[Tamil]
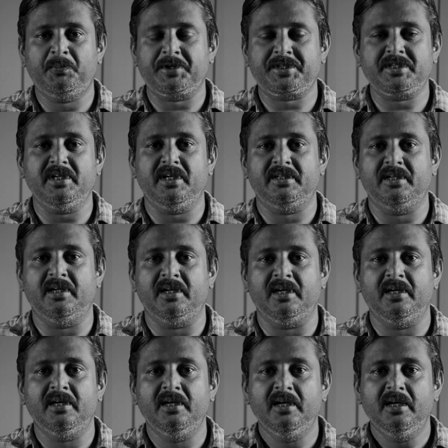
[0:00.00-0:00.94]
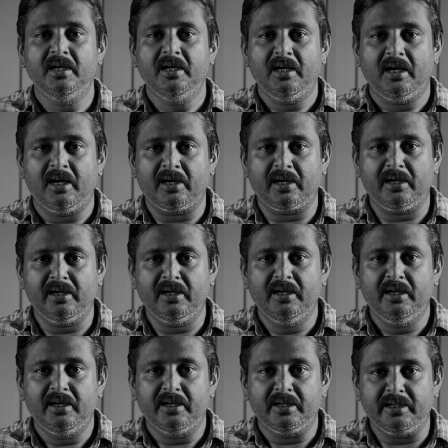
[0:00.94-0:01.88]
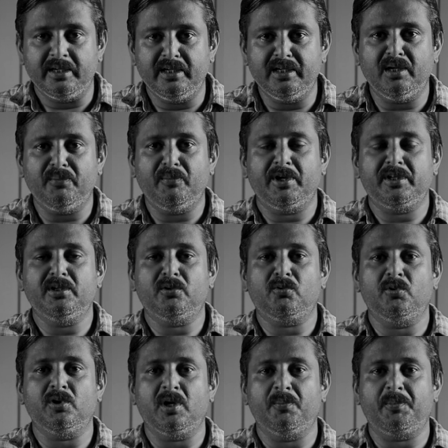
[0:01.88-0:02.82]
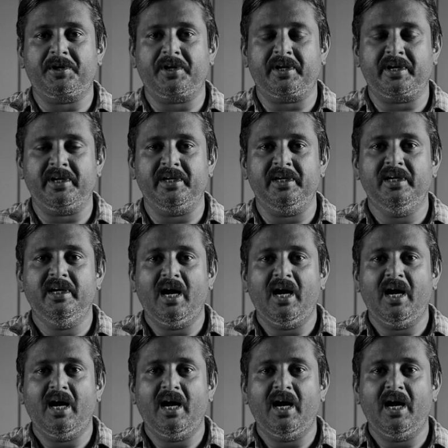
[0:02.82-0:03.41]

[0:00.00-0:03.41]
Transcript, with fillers: பிரச்சனை அது இல்லை ஆனால் என்ன மருந்து கொடுக்கப்பட்டிருக்கு